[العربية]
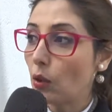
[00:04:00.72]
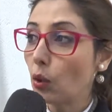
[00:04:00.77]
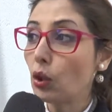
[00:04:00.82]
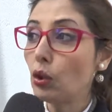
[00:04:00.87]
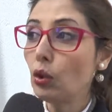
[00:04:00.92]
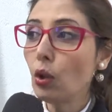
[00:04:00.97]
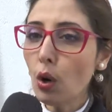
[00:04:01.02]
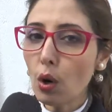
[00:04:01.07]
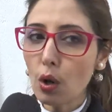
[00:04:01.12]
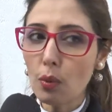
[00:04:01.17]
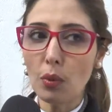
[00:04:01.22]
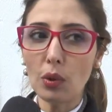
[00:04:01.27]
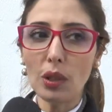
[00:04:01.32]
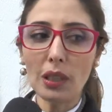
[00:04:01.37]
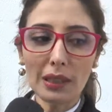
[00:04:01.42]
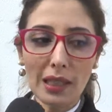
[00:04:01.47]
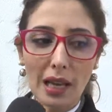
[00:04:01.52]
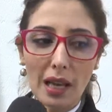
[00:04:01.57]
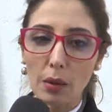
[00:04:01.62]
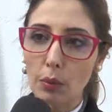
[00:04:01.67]
دوك نقربوا
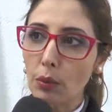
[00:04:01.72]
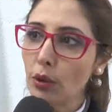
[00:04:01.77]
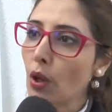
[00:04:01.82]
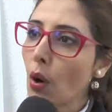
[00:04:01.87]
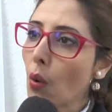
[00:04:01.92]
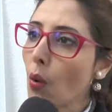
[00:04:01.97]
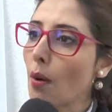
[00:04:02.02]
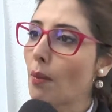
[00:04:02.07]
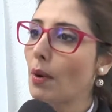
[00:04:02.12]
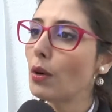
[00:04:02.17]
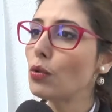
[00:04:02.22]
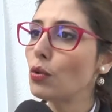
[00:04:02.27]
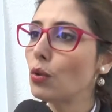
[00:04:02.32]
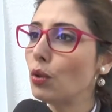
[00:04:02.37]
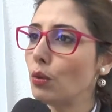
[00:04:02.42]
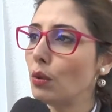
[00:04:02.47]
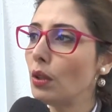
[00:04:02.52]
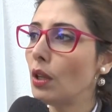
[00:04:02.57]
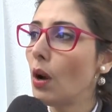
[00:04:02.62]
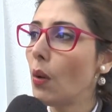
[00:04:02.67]
للطالب وين هو
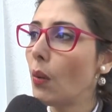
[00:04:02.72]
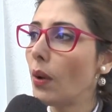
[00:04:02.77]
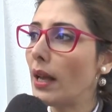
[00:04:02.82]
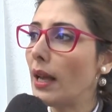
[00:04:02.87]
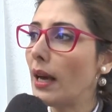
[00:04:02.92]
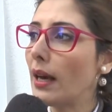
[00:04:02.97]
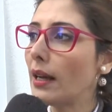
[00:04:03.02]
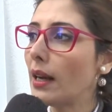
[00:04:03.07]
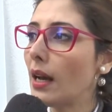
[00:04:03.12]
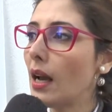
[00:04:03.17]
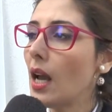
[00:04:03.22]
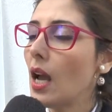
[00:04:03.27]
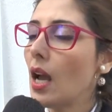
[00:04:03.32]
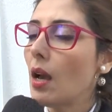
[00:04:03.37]
موجود وين هو يقرا